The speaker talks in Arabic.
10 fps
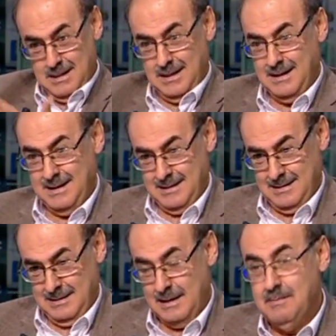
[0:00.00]

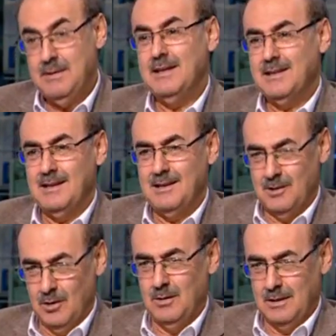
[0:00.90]
اهميه
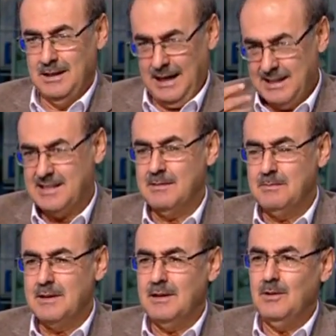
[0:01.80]
اليوم اللي حدث
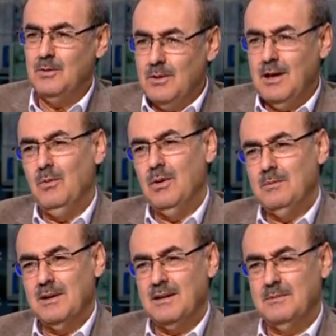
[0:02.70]
امبارح انه لاول
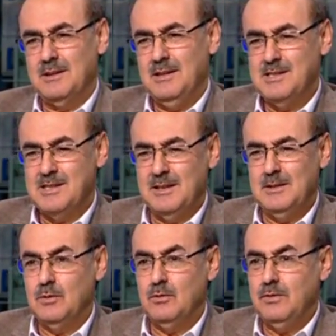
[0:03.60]
مره
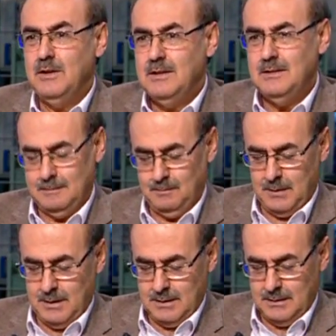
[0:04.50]
بتحسي انه في
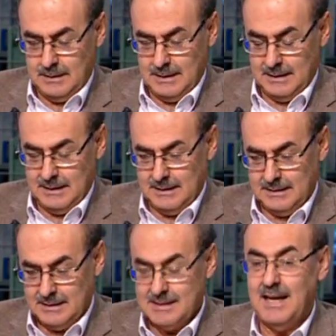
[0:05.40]
آه،
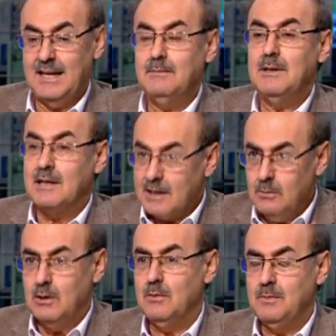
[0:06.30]
يعني سعي من
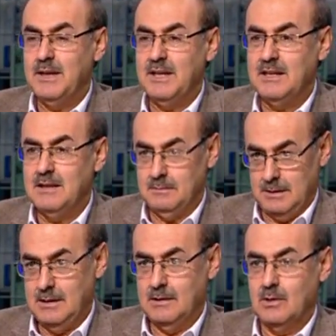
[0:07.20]
القوى اللبنانيه من
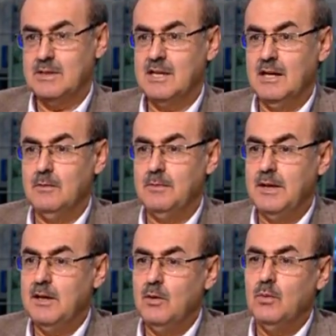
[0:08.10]
الرؤساء
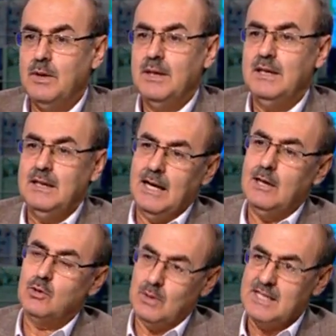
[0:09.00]
اللبنانيين انه هن
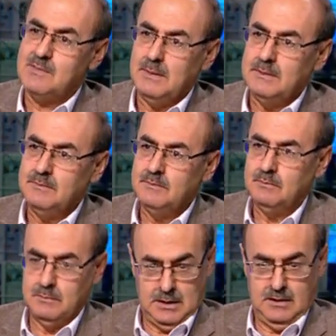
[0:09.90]
يعالجوا الازمه
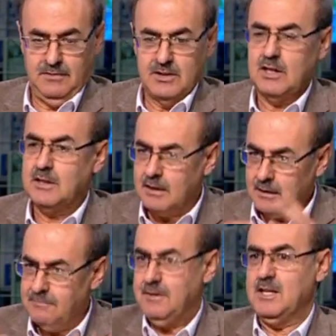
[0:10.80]
يعني فجاه
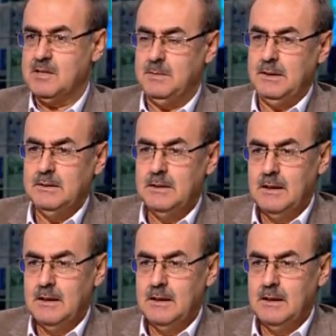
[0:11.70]
كان في ازمه